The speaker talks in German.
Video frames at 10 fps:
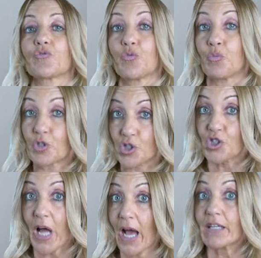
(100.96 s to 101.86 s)
Du musst
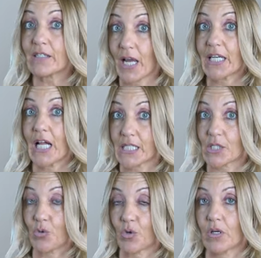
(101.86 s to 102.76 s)
stark sein
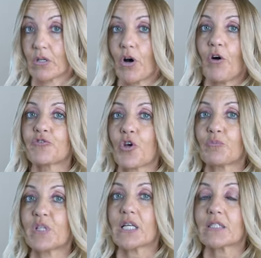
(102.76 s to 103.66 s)
als Junge. Oft
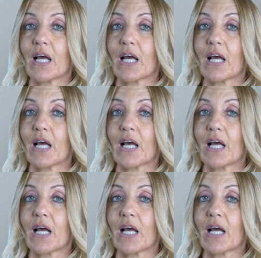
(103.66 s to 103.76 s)
kommt der